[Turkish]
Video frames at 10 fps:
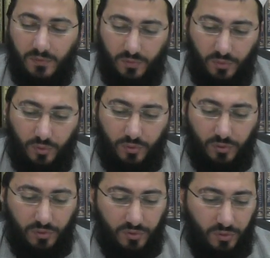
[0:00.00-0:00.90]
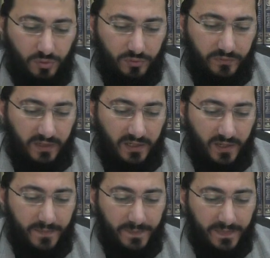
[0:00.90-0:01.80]
onu okuduk
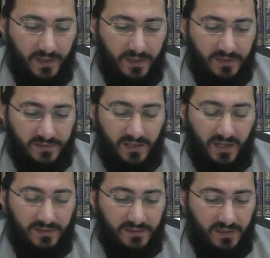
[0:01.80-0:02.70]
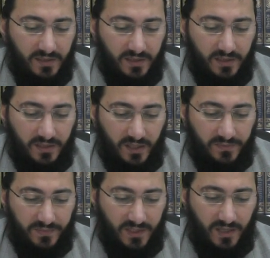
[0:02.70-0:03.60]
veya istaat e,
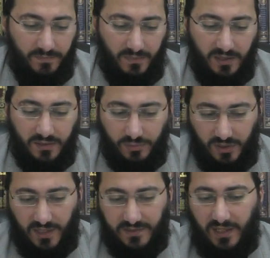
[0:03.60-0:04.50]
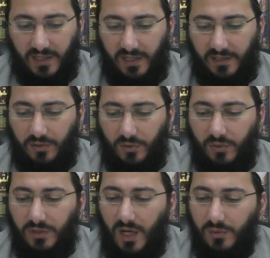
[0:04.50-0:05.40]
enfiye yapmak bu da kazayı
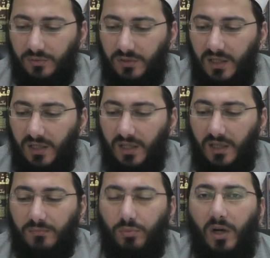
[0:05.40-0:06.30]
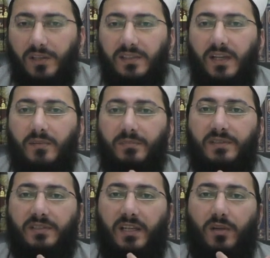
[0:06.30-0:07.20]
gerektiriyor yahut da boğaza bir
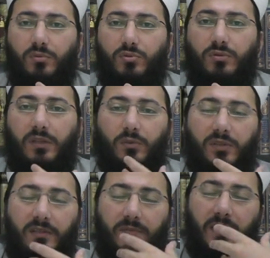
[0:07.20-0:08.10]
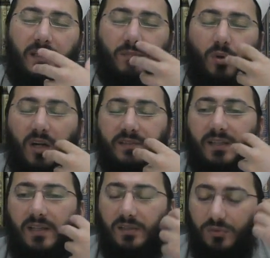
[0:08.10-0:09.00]
şeyi oluştu, e, uzatma yani
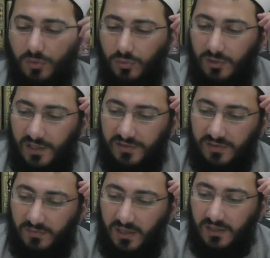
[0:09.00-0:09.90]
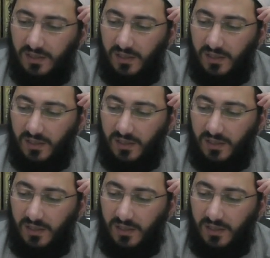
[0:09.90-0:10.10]
boğaza su ulaştırmak